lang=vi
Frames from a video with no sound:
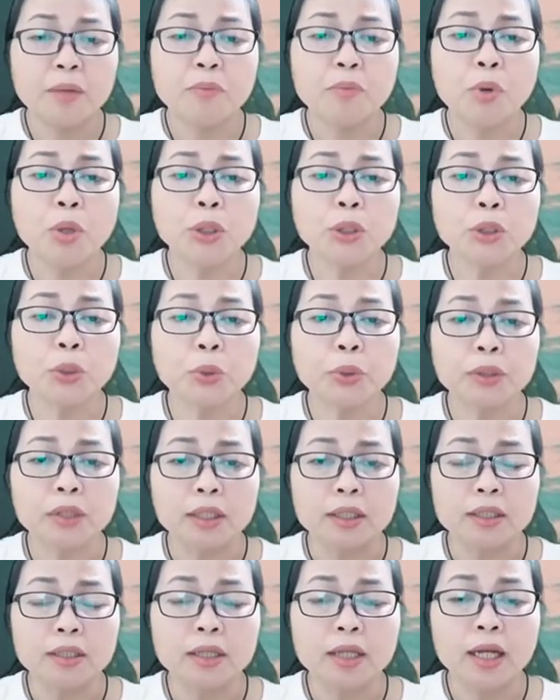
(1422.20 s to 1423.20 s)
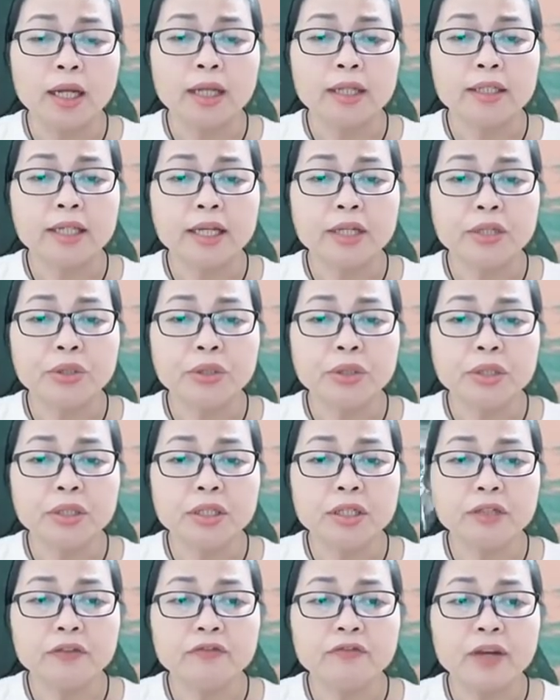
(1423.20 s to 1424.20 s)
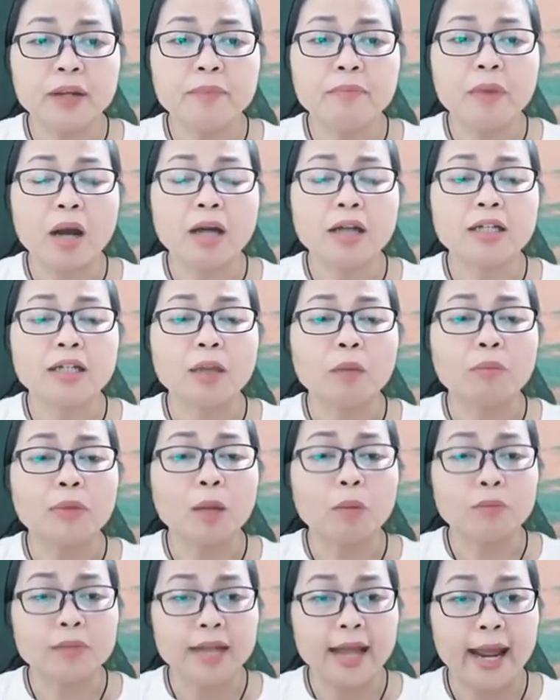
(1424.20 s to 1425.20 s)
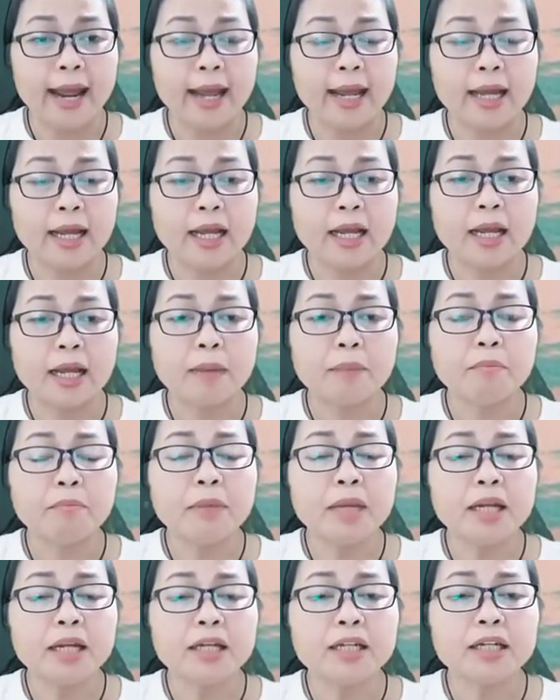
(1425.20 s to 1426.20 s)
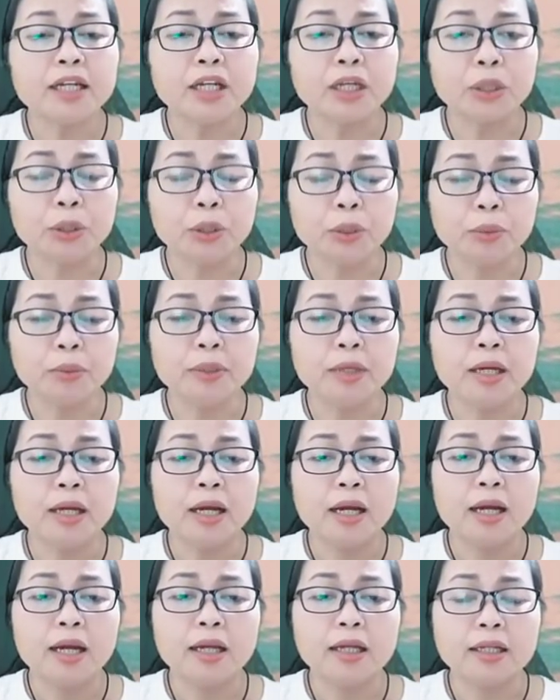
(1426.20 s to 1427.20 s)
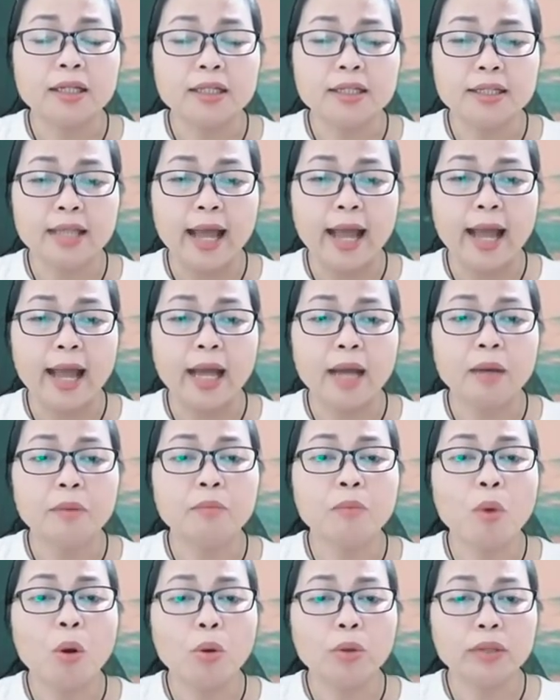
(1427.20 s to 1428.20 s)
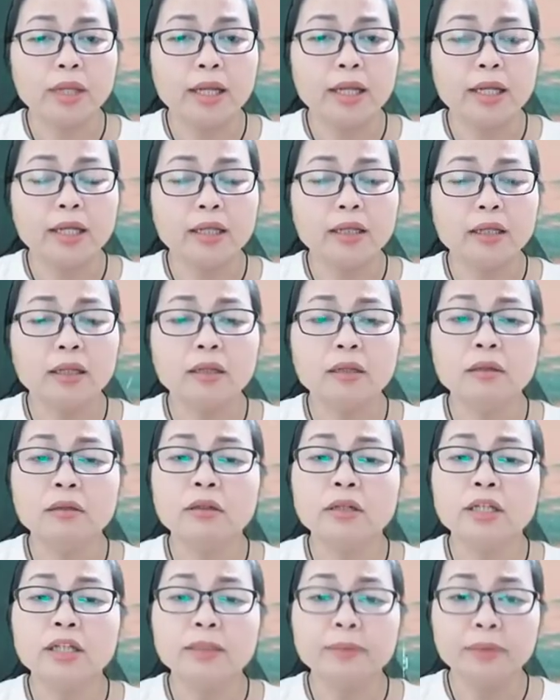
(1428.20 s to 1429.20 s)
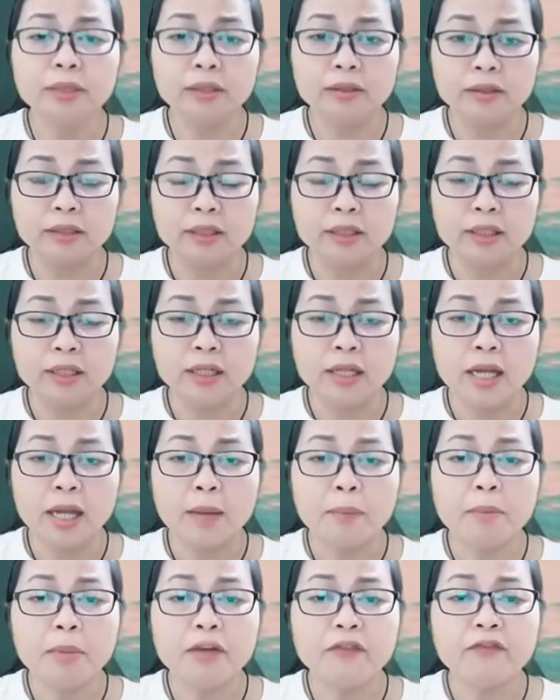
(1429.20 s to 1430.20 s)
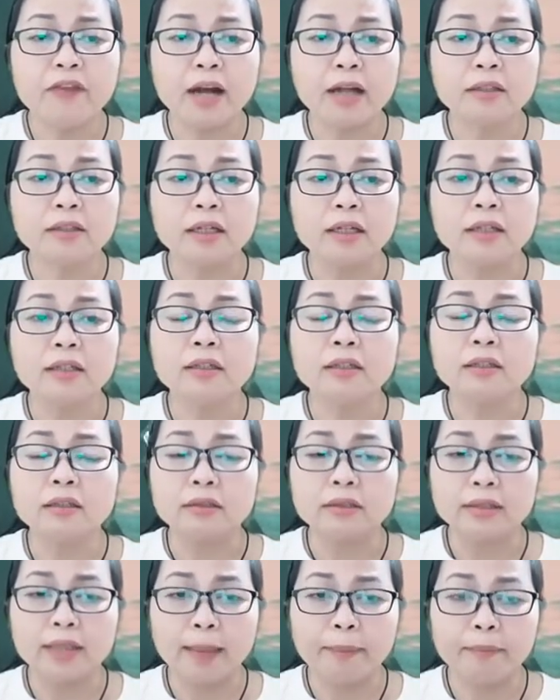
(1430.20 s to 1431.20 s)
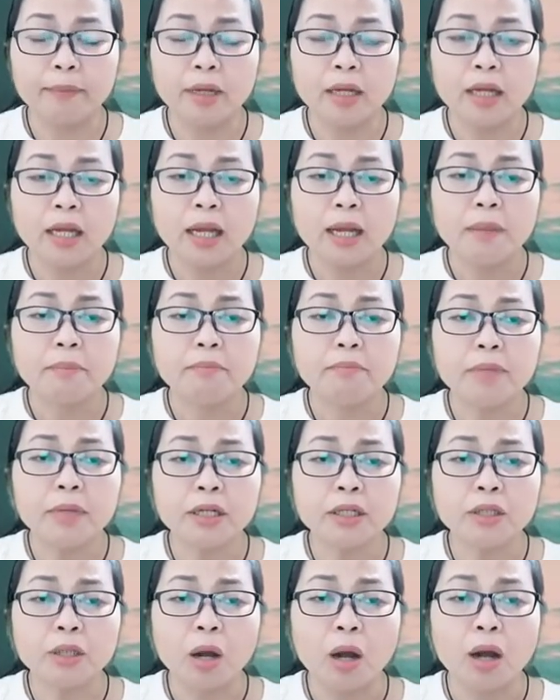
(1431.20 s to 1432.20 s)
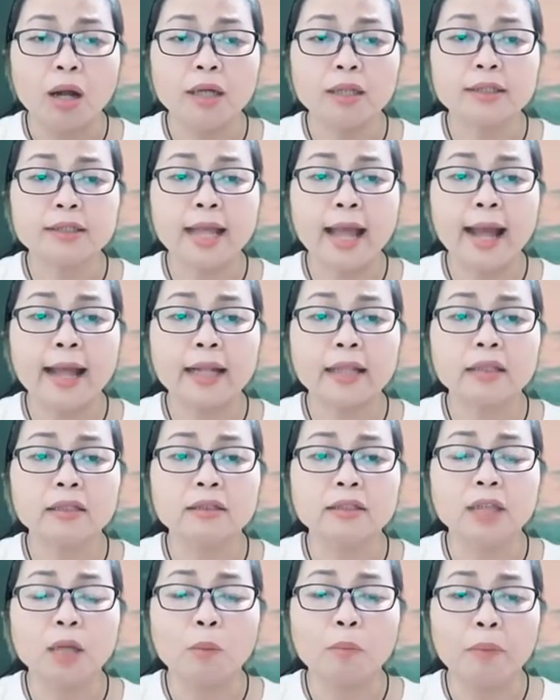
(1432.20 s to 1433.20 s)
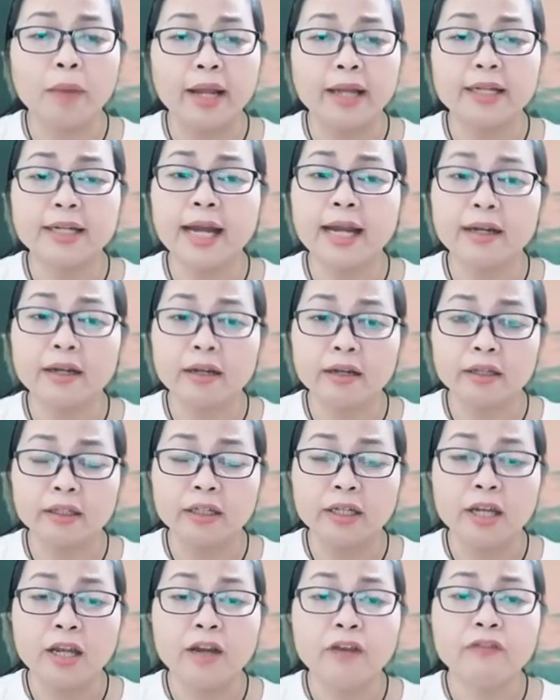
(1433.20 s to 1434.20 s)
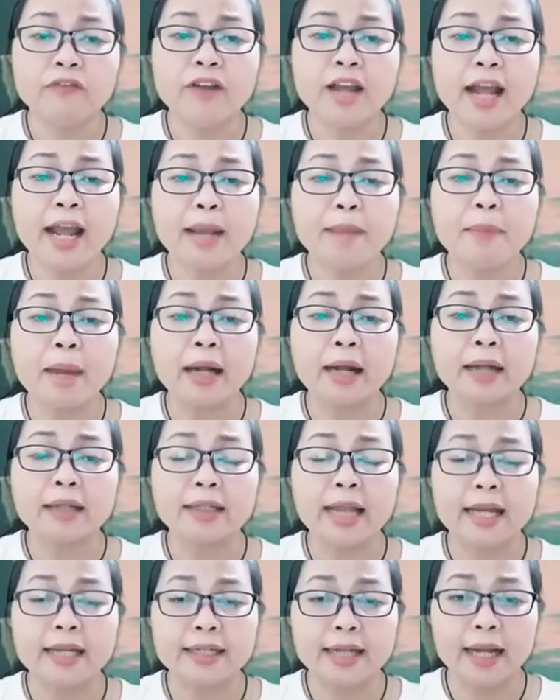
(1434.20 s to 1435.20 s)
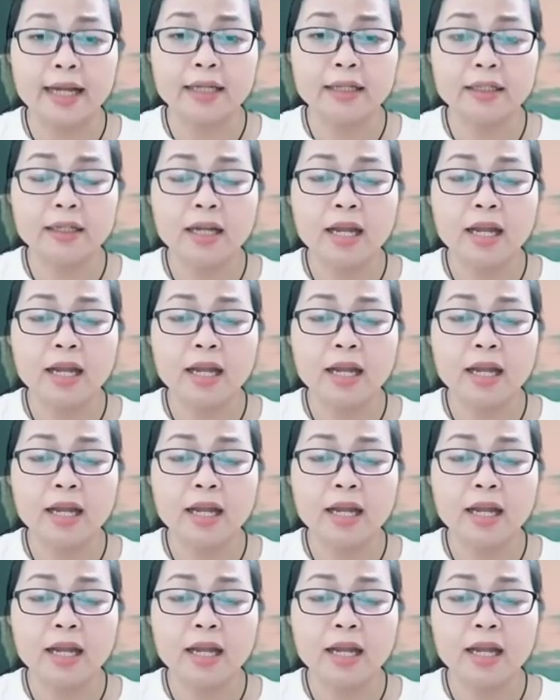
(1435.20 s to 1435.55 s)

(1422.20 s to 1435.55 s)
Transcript: Muốn tu tỉnh thì trước nhất phải mở rộng lòng ra, biết trì túc, hỷ xả, bố thí, thương giúp người, biết phản tỉnh tự tâm, biết rõ ta từ lòng mẹ ra đời với hai bàn tay trắng,